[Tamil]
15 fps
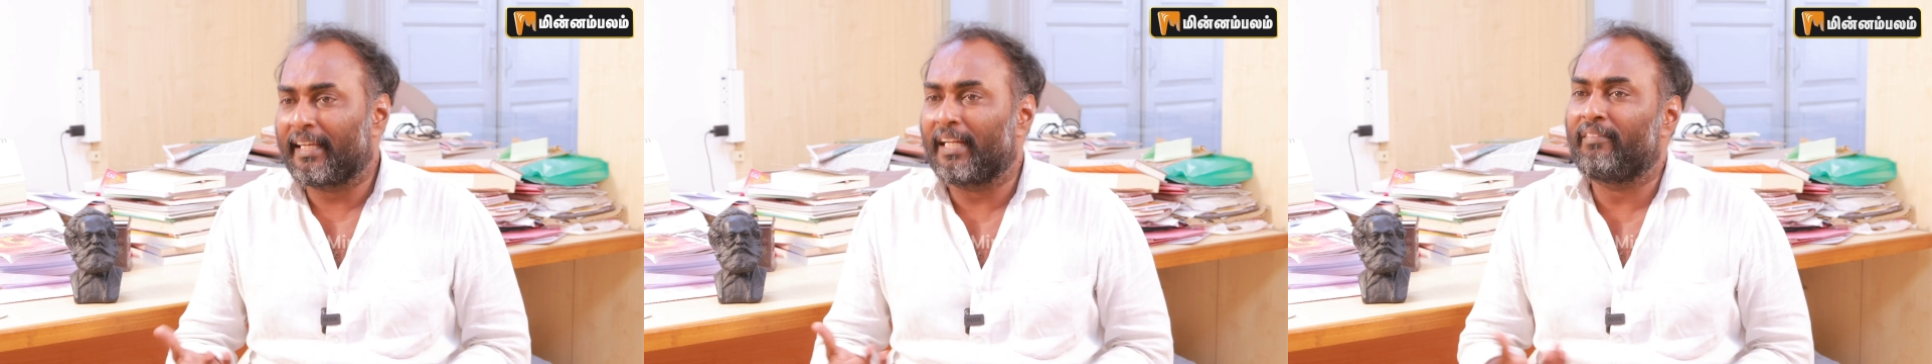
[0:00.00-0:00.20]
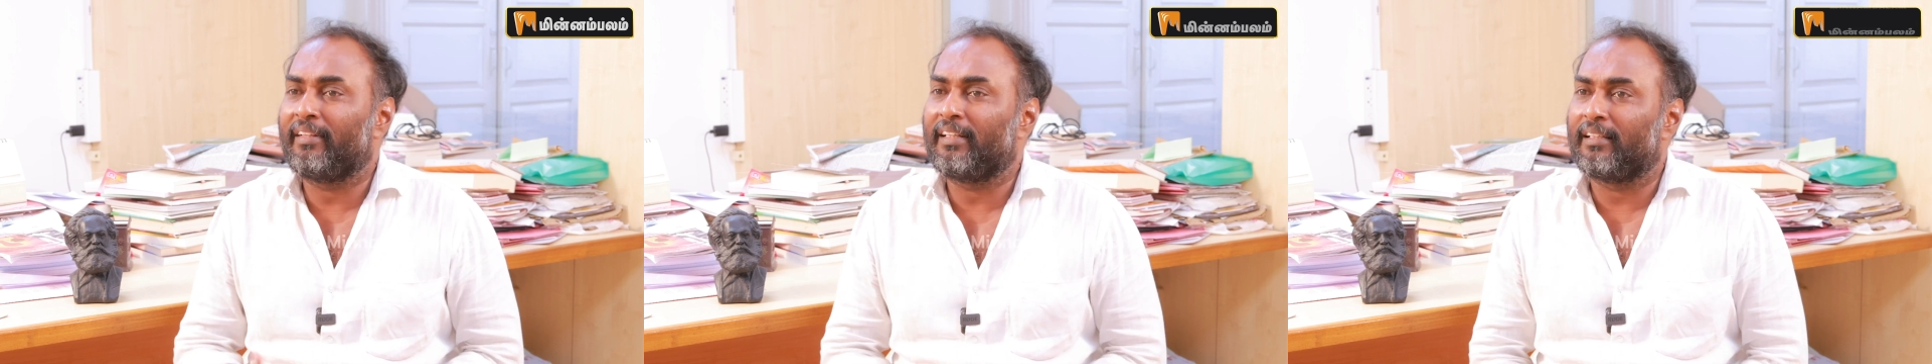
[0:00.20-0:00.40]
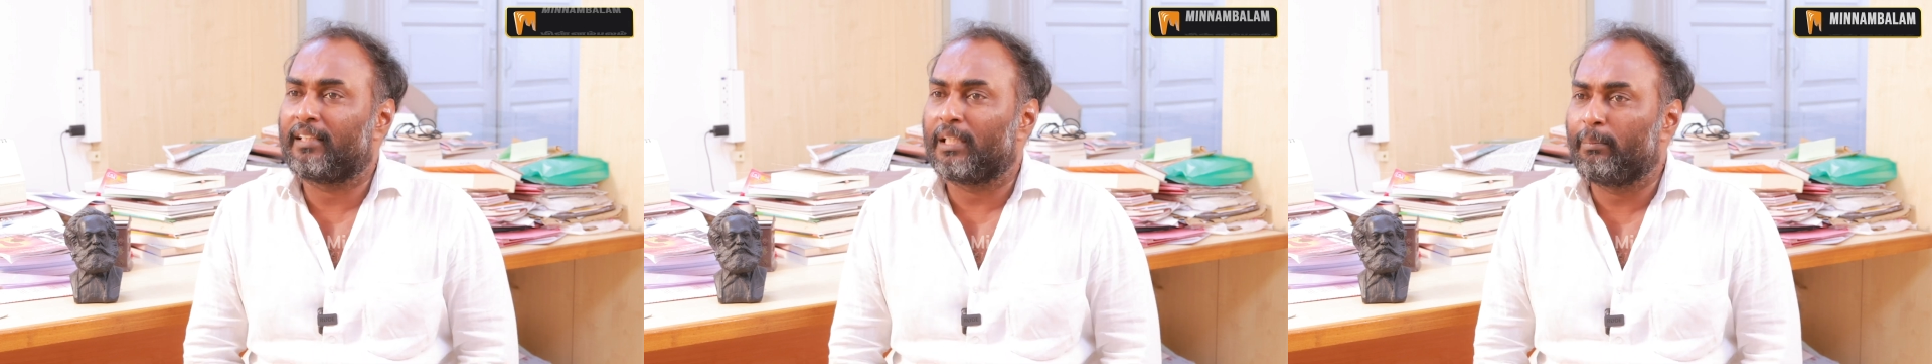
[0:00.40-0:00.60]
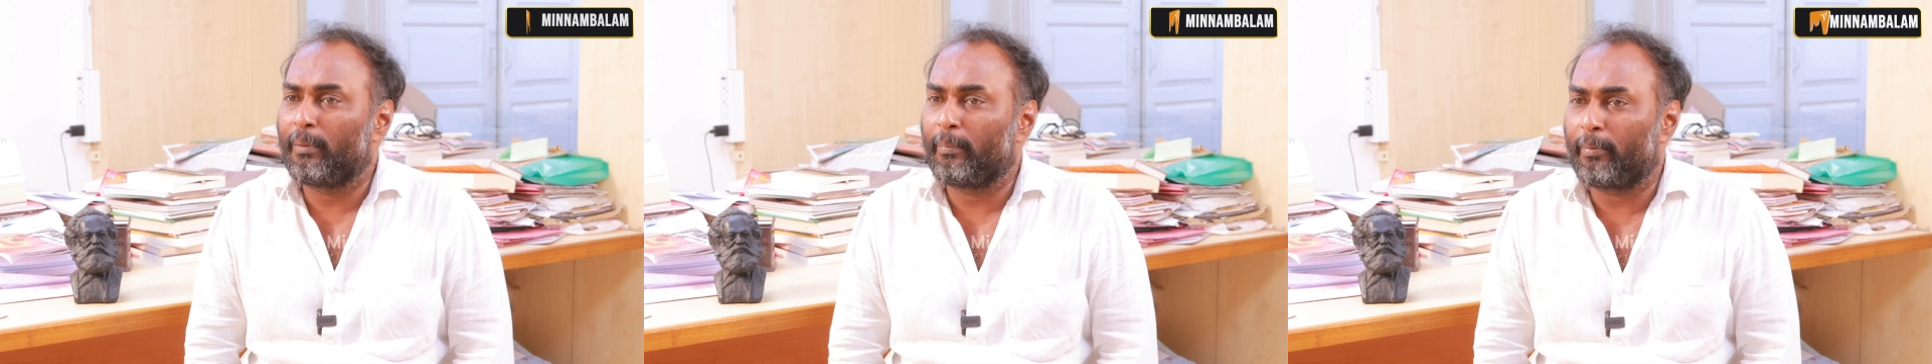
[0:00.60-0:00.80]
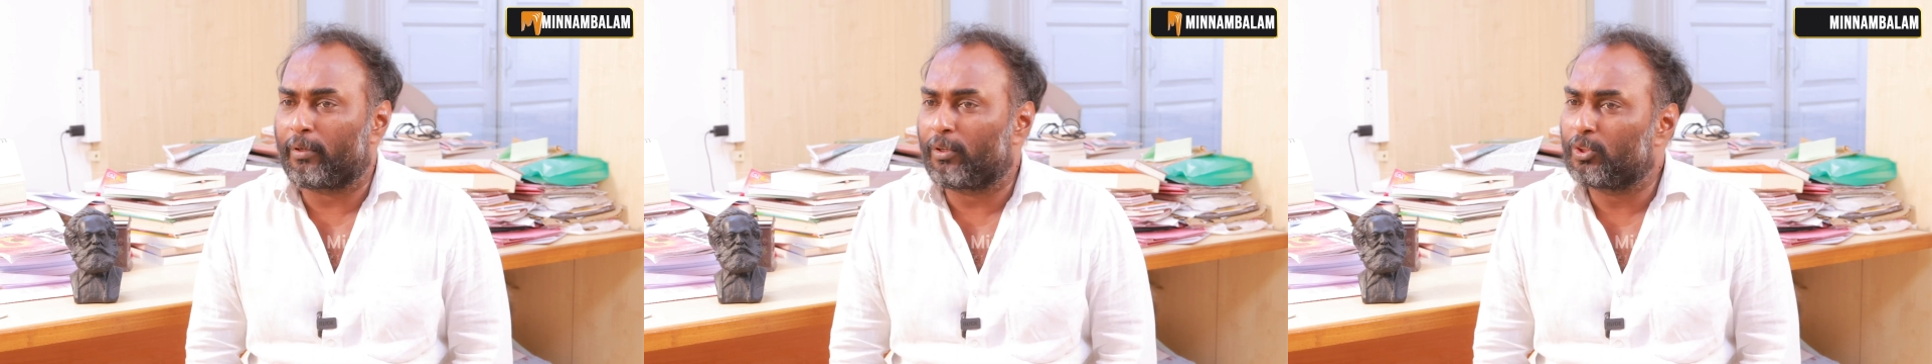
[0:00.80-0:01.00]
எனவே இதை
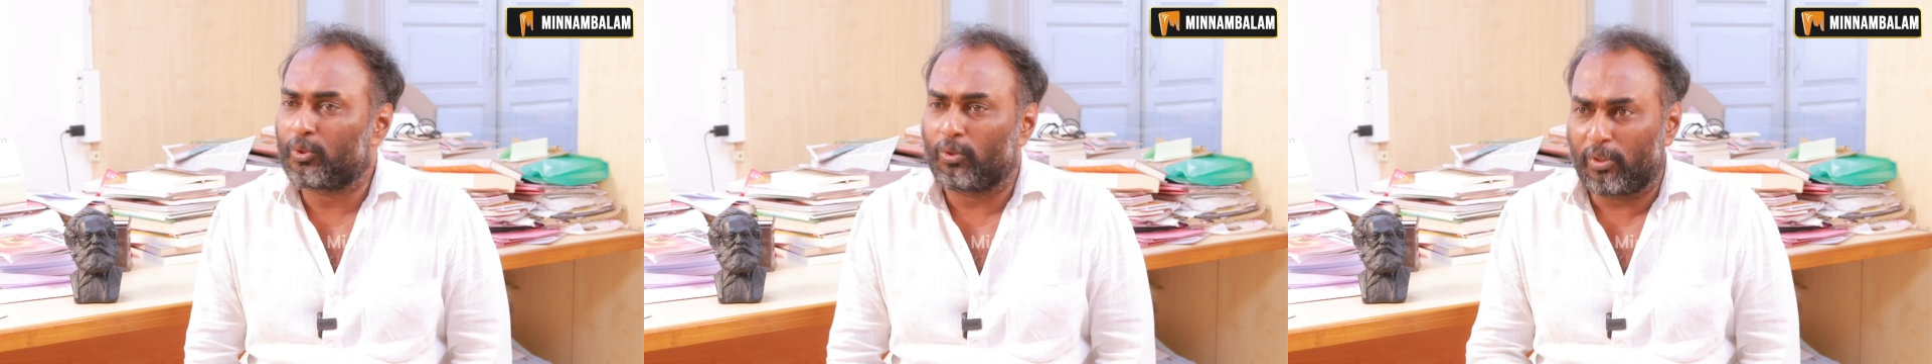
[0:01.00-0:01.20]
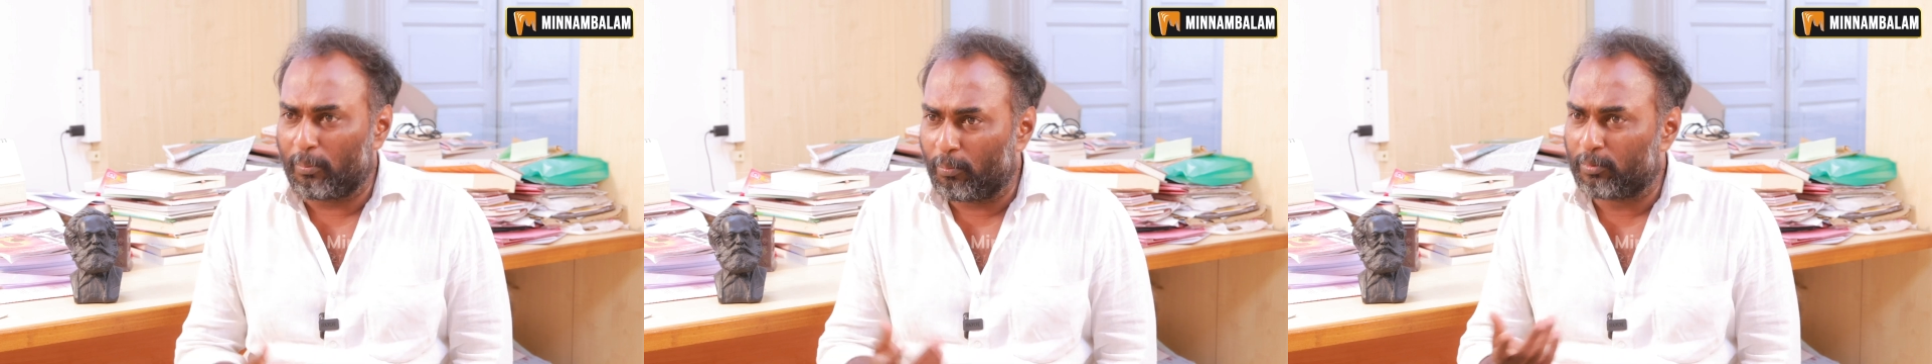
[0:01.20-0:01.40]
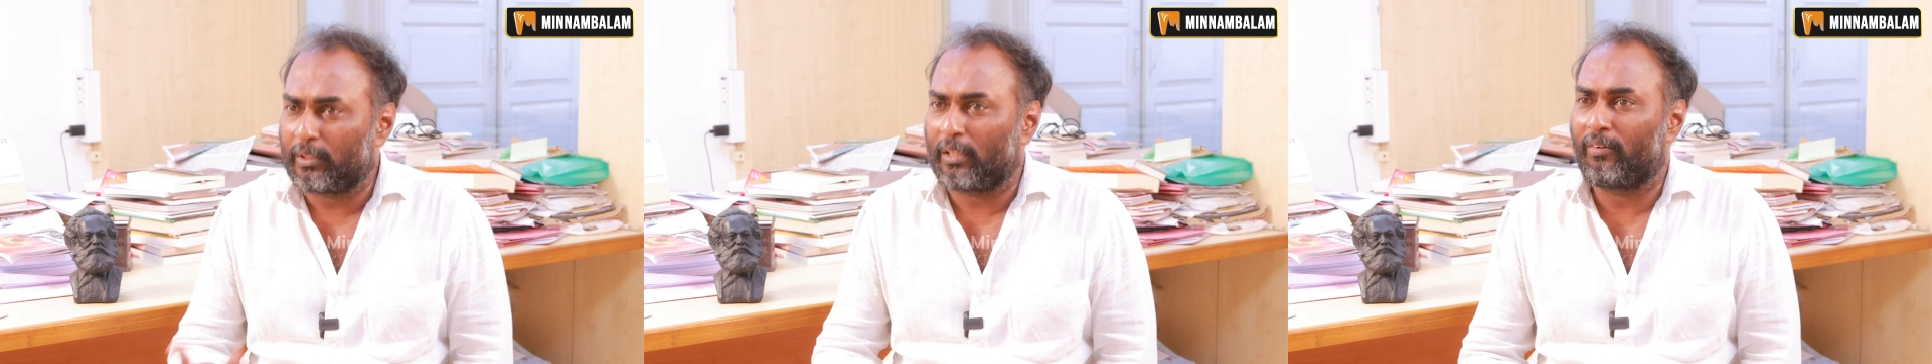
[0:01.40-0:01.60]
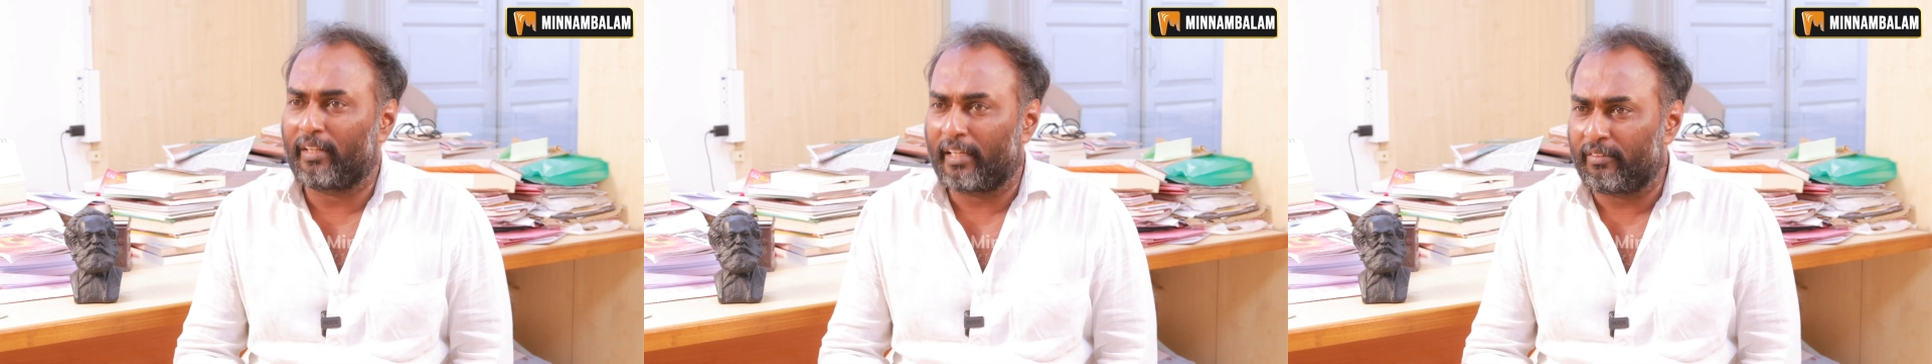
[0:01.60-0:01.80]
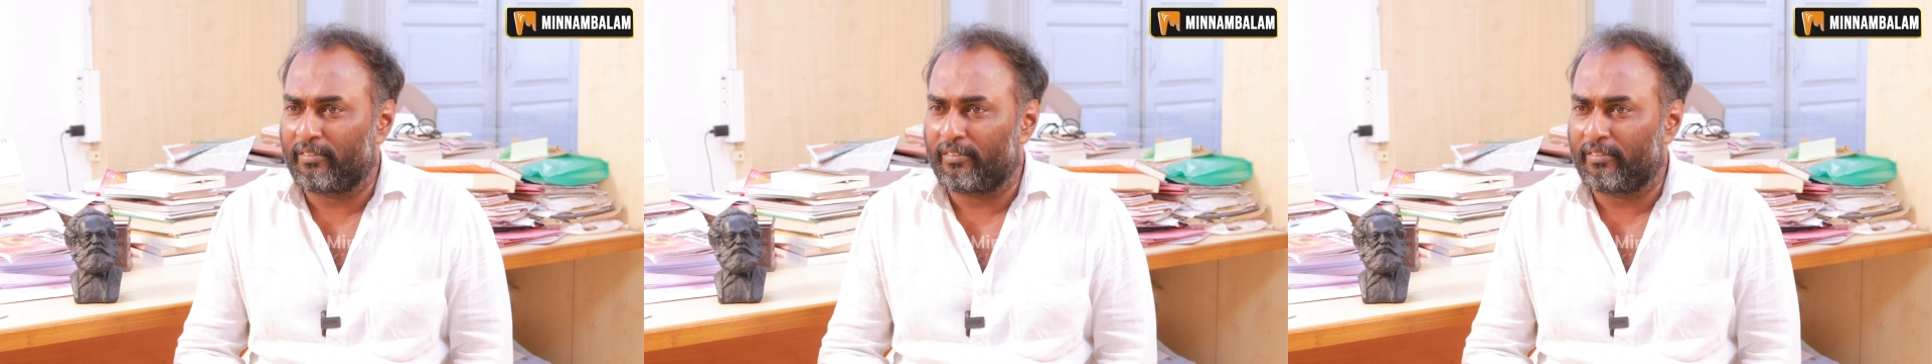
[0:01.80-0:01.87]
திரும்ப பெறணும்னு சொல்லிட்டு முதல்வர்